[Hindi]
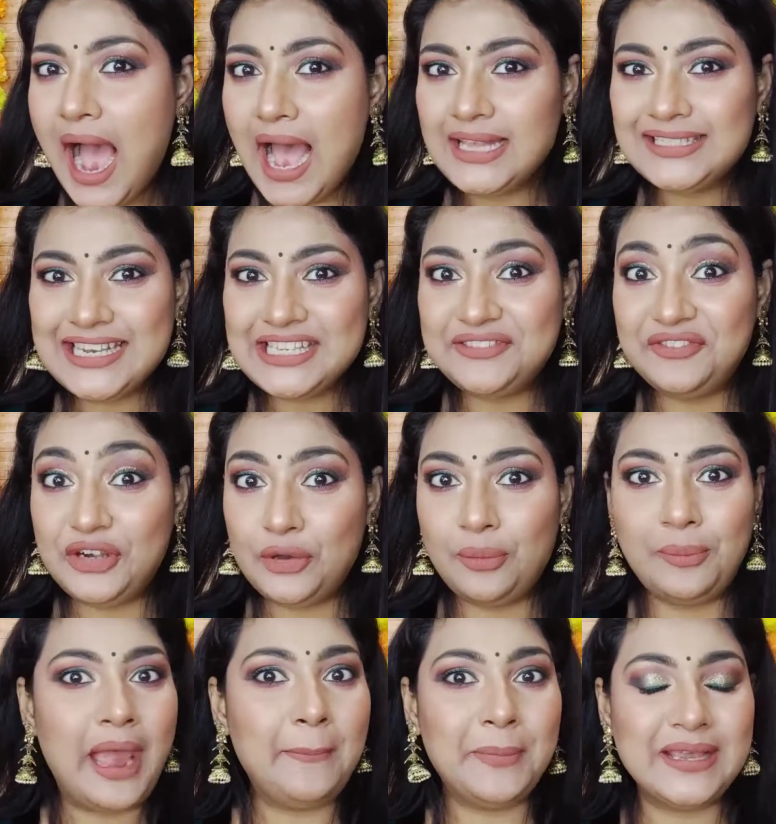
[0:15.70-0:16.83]
आज की इस वीडियो
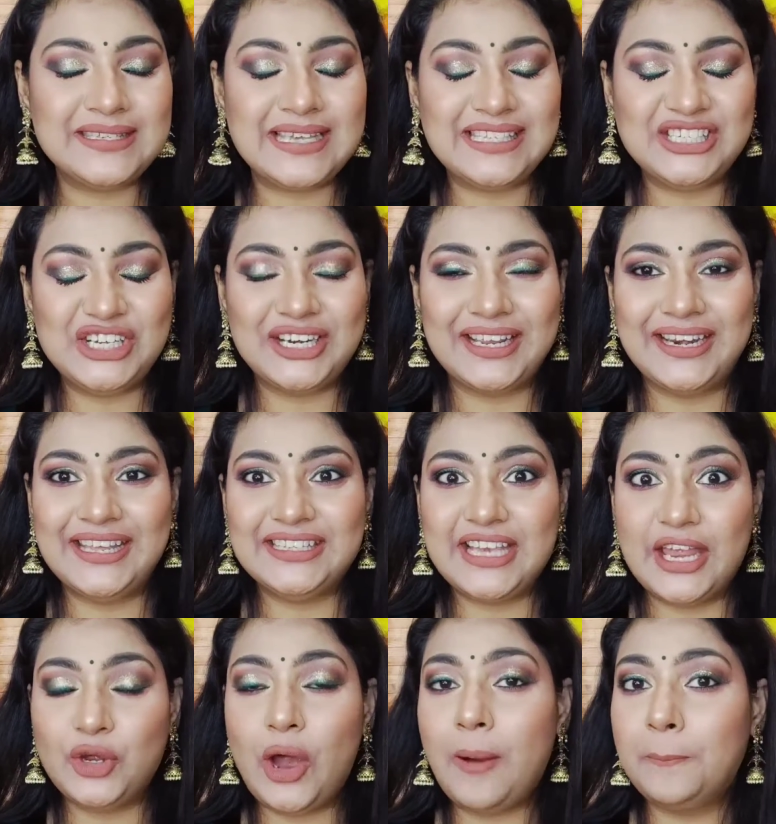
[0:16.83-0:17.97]
में आपके साथ शेयर करने
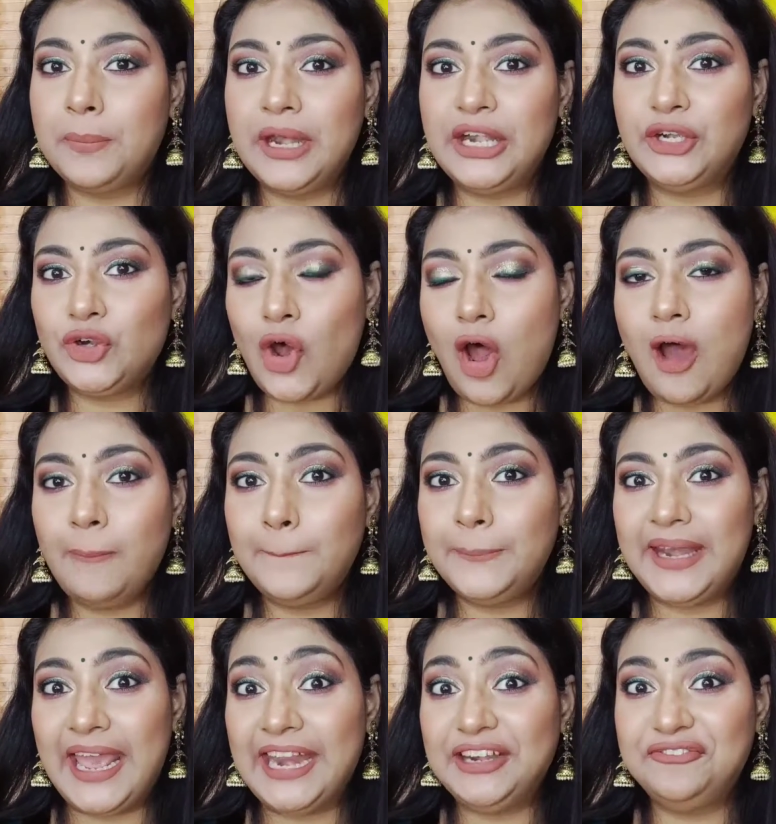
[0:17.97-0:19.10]
जा रही हूँ अपने
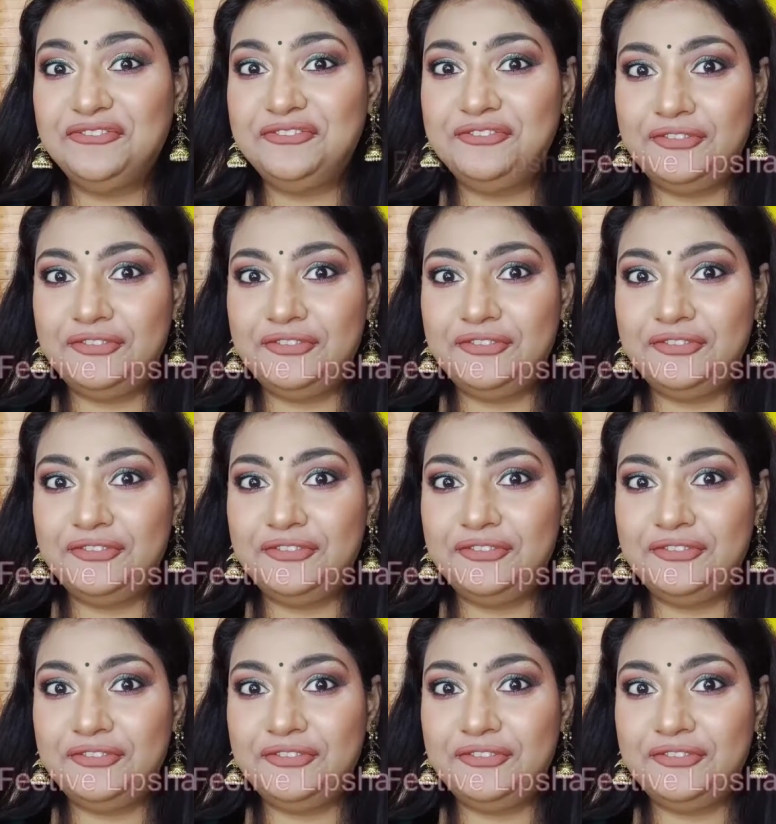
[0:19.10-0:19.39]
टॉप टेन